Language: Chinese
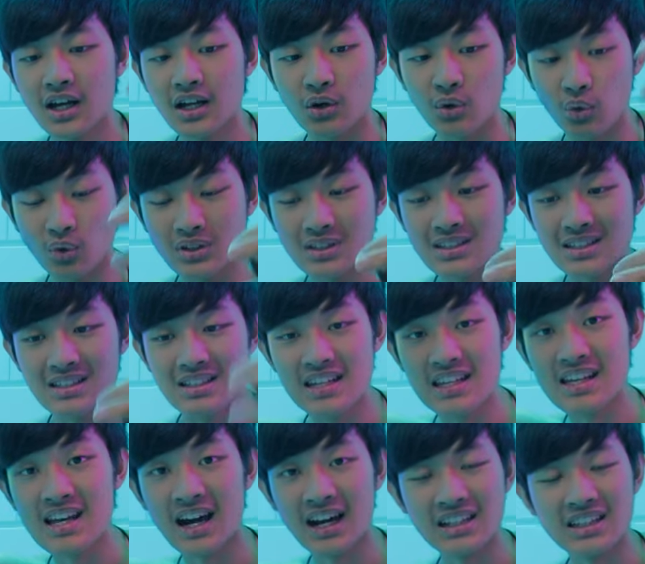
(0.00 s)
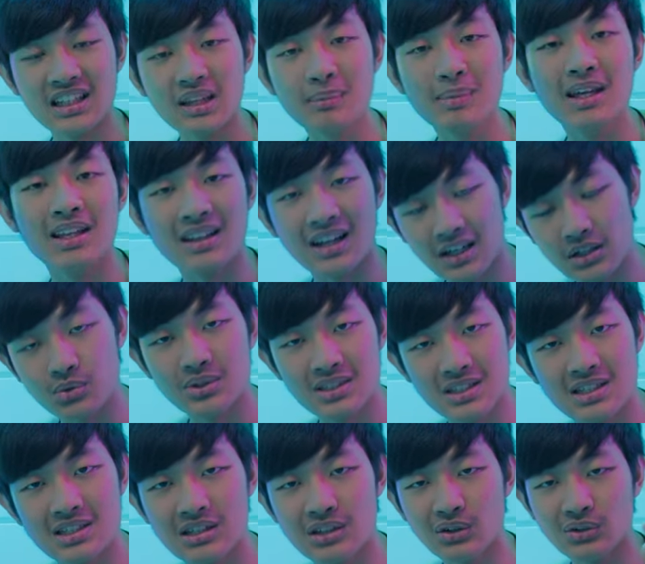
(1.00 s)
轮子离开地面，它就会
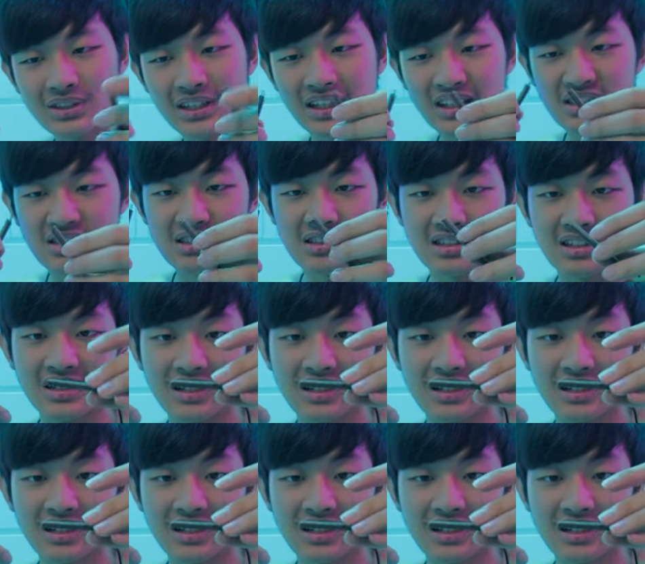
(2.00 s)
自动停止的